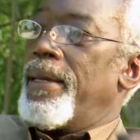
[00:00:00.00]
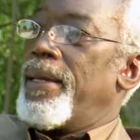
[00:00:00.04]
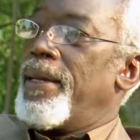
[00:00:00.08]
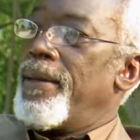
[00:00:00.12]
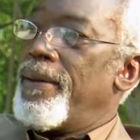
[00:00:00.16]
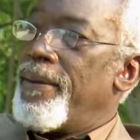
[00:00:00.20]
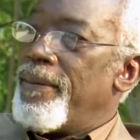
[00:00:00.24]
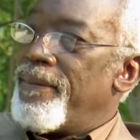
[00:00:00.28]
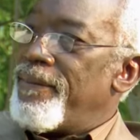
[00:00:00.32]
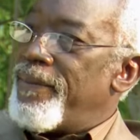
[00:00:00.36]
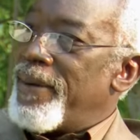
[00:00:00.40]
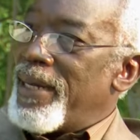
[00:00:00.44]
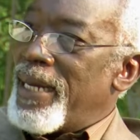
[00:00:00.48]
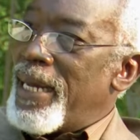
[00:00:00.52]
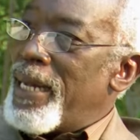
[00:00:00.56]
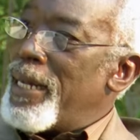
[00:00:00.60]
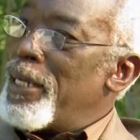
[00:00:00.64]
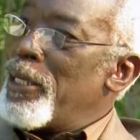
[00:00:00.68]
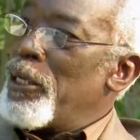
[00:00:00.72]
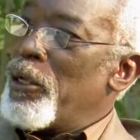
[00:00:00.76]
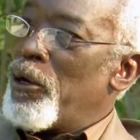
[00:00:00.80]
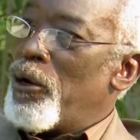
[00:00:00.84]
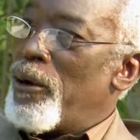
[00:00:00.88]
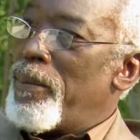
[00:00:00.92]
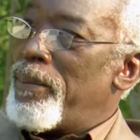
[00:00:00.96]
euh, voilà en
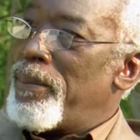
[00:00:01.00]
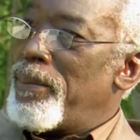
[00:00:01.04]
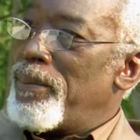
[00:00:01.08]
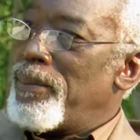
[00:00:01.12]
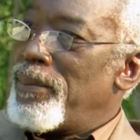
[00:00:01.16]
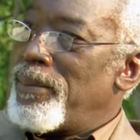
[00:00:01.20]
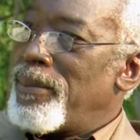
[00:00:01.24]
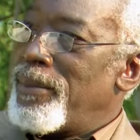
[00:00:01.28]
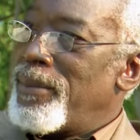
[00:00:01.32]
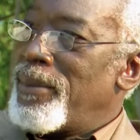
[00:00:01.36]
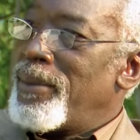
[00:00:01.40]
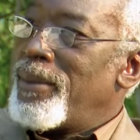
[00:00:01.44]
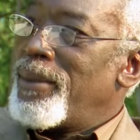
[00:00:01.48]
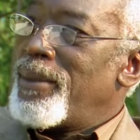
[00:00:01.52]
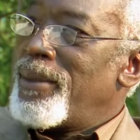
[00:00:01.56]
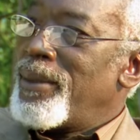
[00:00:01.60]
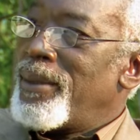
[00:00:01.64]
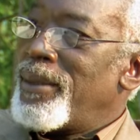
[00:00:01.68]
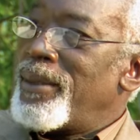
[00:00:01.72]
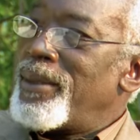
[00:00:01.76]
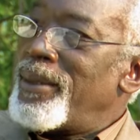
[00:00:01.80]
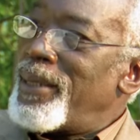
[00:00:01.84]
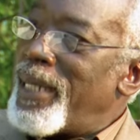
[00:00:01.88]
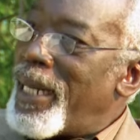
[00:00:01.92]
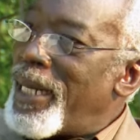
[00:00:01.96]
Europe,
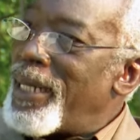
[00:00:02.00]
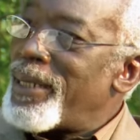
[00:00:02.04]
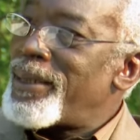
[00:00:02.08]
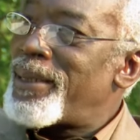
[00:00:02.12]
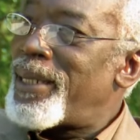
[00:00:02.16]
il y a des